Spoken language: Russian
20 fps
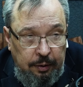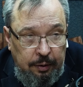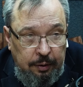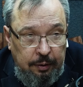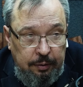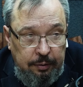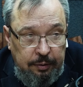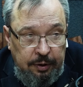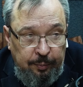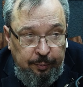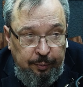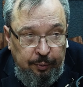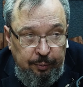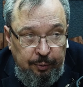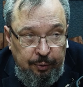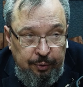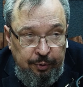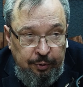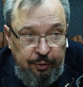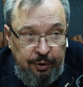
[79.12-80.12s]
Э,
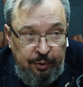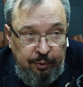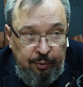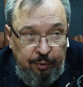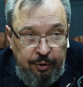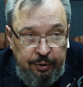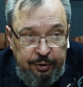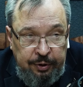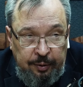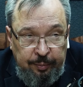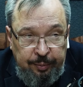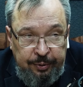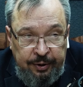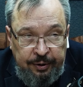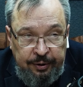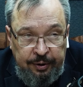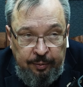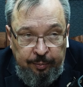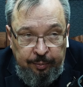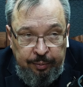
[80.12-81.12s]
напомню, что такое
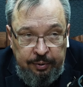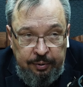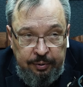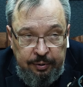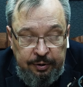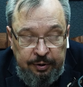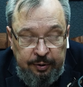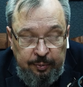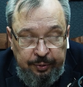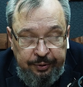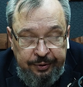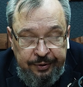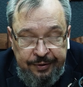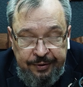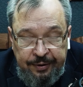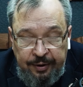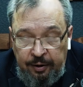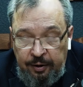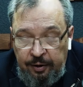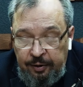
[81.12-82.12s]
ТАП-ТАНАП. Это
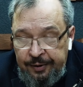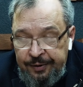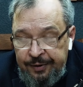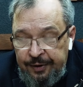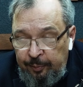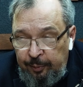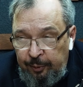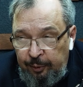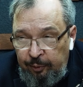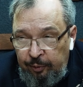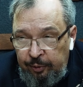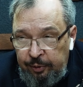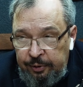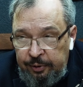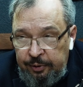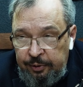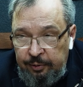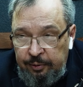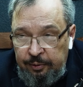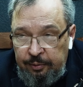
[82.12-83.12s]
магистральный газопровод,
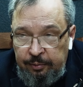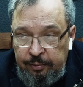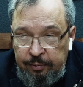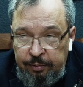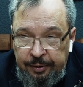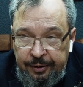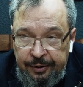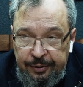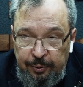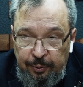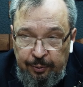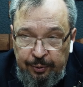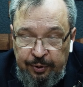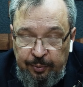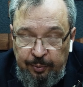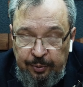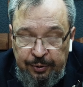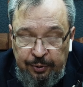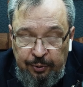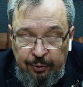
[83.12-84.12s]
э,
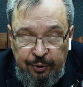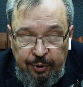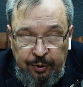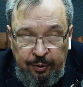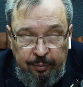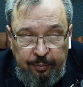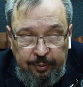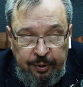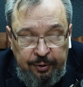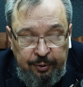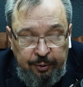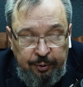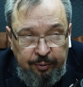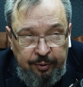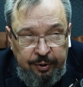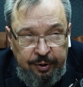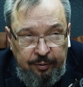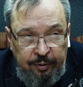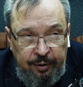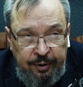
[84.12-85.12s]
ресурсным источником которого
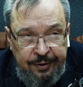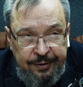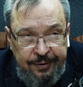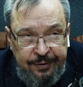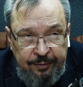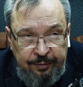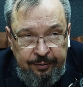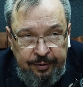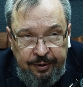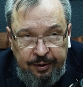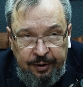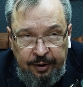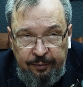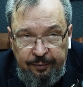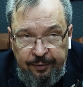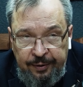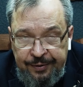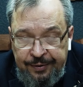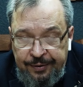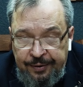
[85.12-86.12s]
является вторая
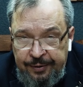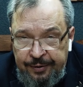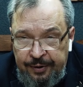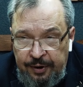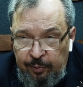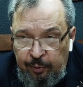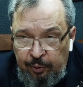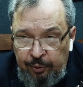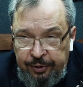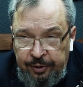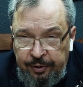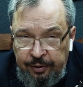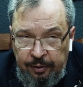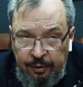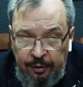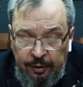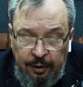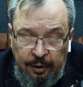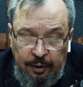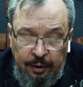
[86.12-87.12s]
фаза разработки
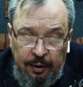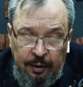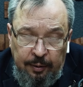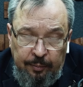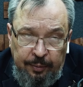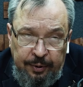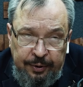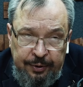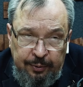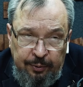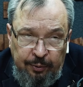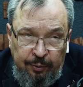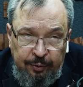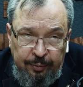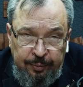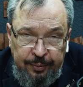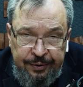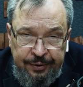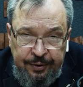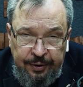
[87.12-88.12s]
морского
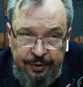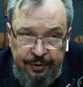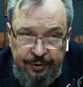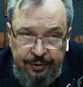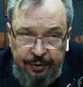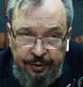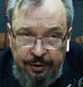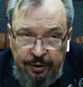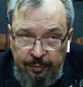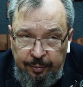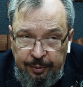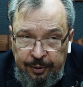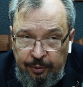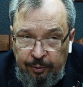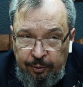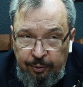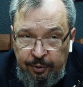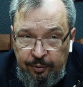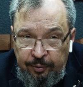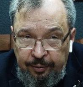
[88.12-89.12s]
месторождения
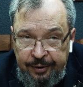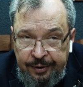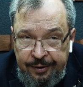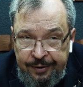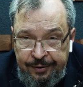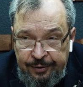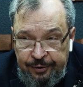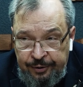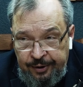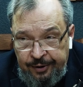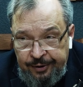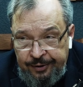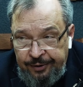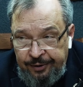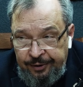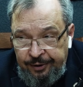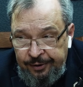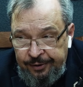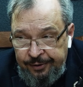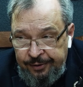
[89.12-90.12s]
природного газа
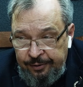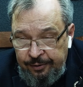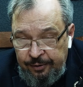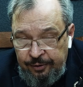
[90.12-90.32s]
«Шаг-Денис»,